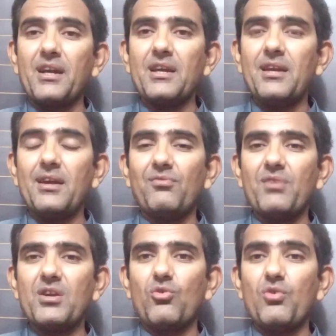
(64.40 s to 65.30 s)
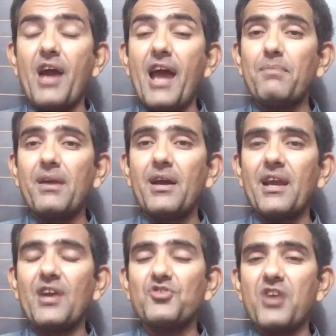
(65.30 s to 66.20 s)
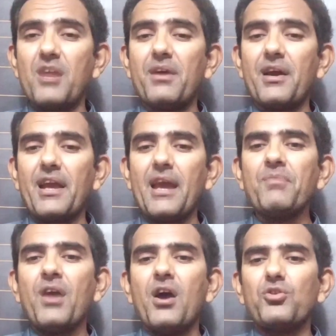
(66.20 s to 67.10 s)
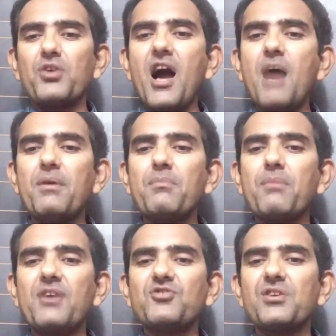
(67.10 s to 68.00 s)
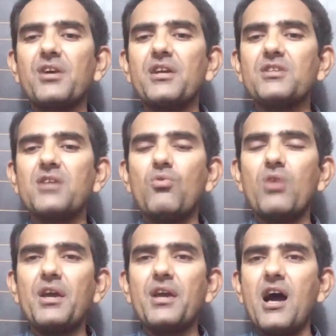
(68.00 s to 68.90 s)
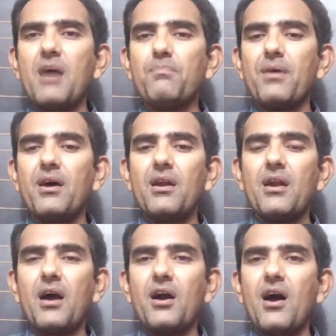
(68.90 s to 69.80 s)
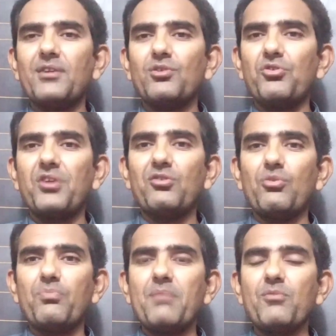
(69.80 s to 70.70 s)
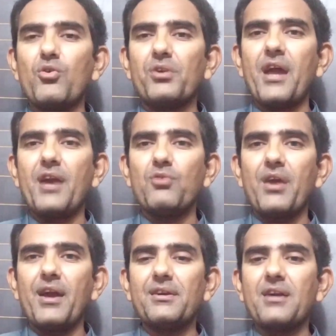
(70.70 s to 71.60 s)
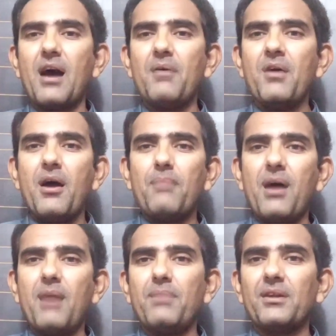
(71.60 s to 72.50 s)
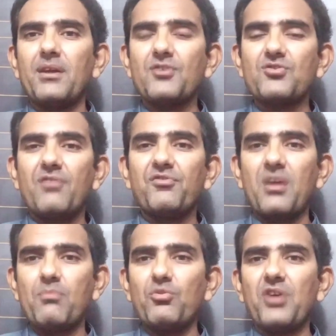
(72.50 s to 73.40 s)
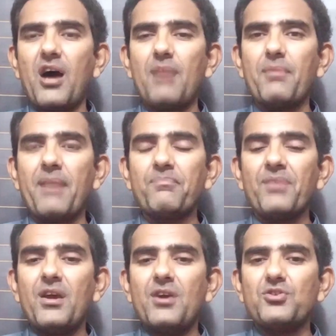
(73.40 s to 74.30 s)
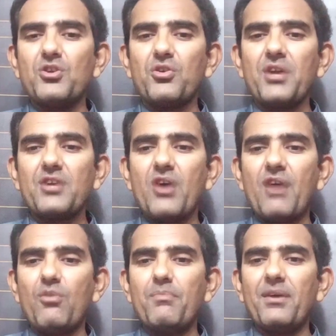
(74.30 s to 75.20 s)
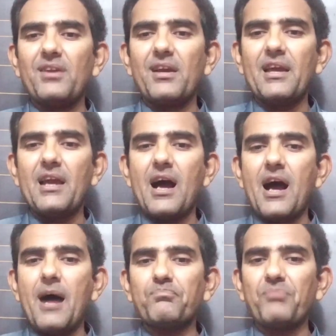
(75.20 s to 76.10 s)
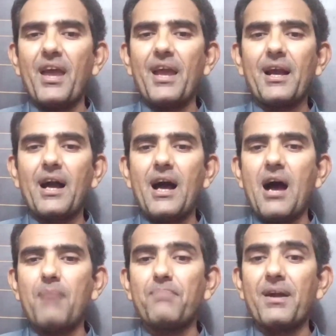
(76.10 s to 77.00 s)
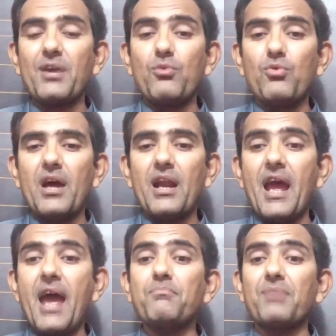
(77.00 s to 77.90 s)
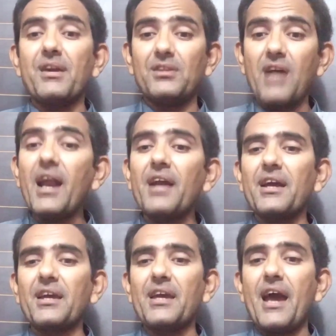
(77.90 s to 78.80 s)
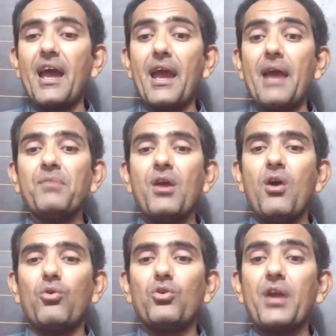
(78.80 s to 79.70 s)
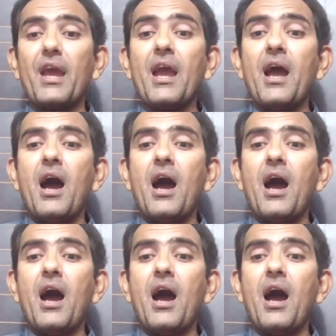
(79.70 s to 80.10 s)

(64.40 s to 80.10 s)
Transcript: यकीनन इस वीडियो को लाइक भी करेंगे शेयर भी करेंगे तो यहां पर मैं मेंशन करना चाहूंगा यहां पर uh, खासतौर से सुप्रीम कोर्ट के एडवोकेट uh, मोहम्मद अशरफ समू साहब हैं जिन्होंने जो है है वो बेसिकली एक पर्टिकुलर अहम किरदार अदा किया है उन्होंने